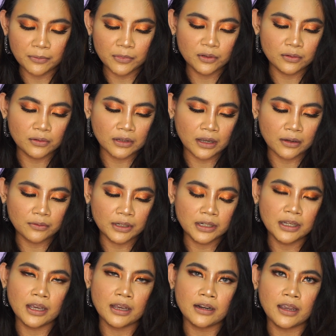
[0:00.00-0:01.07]
menurut aku
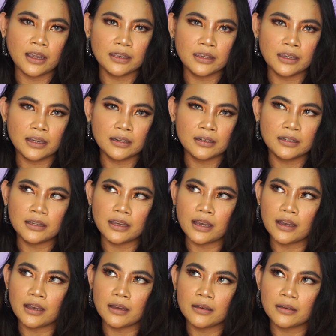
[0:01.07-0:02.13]
ini harganya
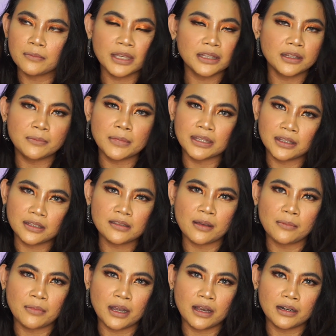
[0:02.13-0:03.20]
dia beti-beti
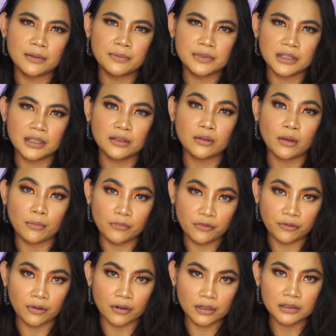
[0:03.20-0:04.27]
sama lipstick Tom
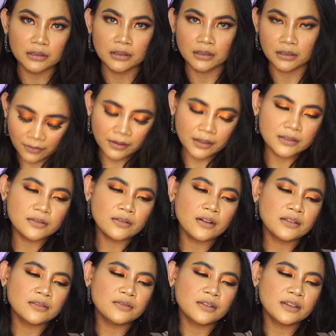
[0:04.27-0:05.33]
Ford oke okay, so
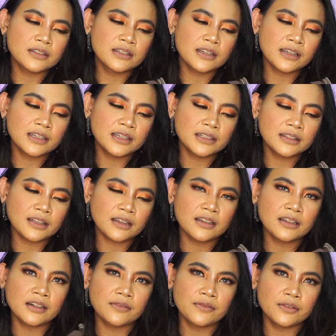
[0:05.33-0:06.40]
langsung aja kita
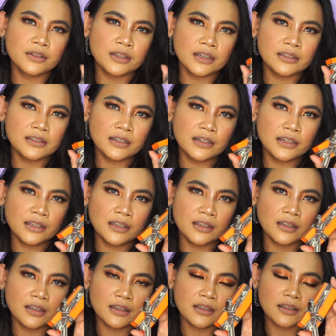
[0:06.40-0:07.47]
ke reviewnya jadi
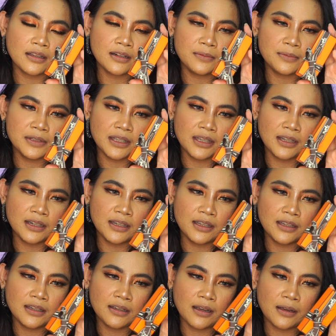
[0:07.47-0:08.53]
lipstick
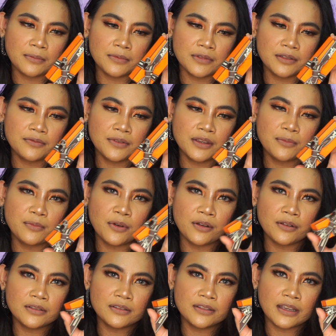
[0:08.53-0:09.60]
ini comes with the
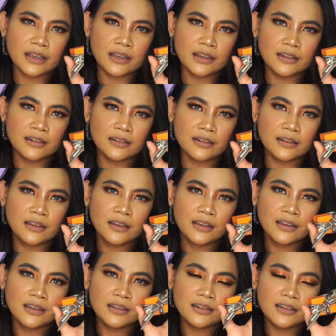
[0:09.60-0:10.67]
box and
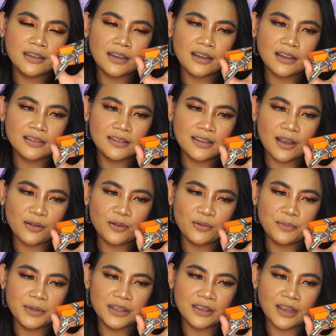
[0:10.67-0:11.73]
dia ngasih aku
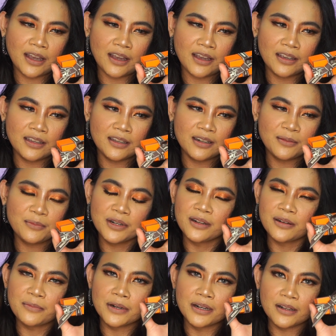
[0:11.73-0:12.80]
pita ini
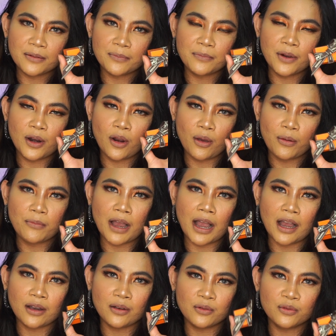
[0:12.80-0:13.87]
bener-bener belum
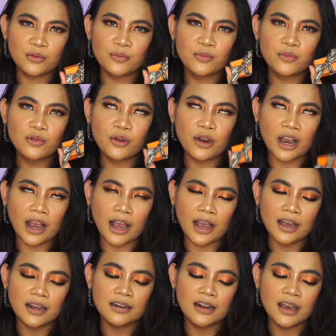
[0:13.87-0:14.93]
aku
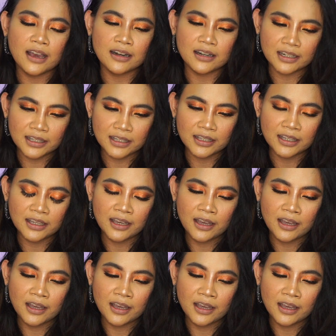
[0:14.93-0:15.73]
buka dari